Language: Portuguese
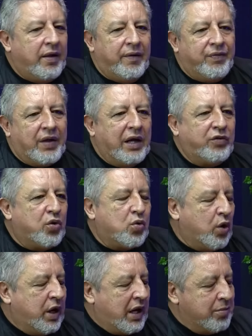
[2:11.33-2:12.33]
Aí
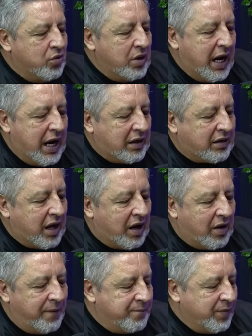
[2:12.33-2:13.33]
socorreram a mulher e
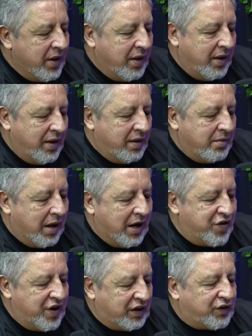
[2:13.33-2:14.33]
tal.
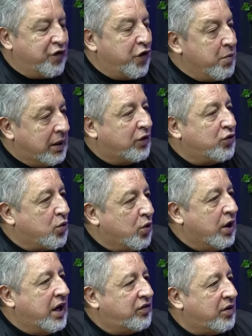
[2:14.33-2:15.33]
Mas essa foi uma das
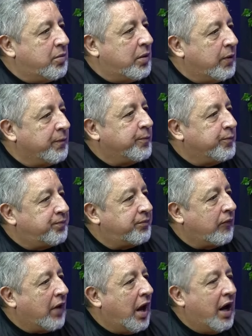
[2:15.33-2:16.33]
ocorrências, meu irmão. E
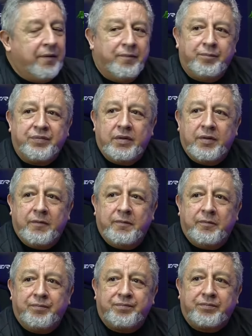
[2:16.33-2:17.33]
ocorreu?
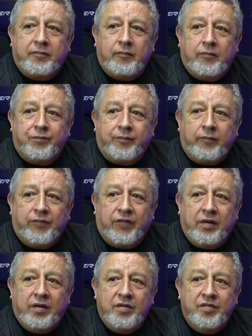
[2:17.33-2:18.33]
ocorrência com refém? Tem
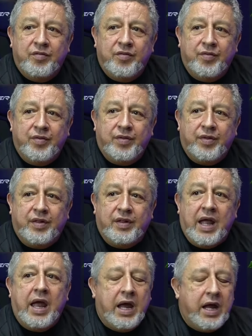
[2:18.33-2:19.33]
alguma? Com refém?
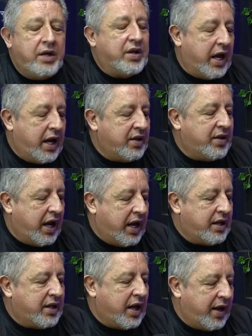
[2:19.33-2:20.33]
Tem, tem, tem, assim, tem.
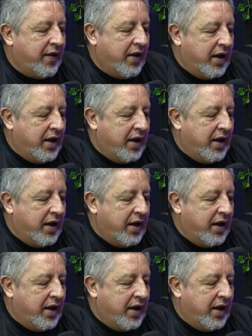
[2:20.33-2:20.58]
tem. Bem, Bem...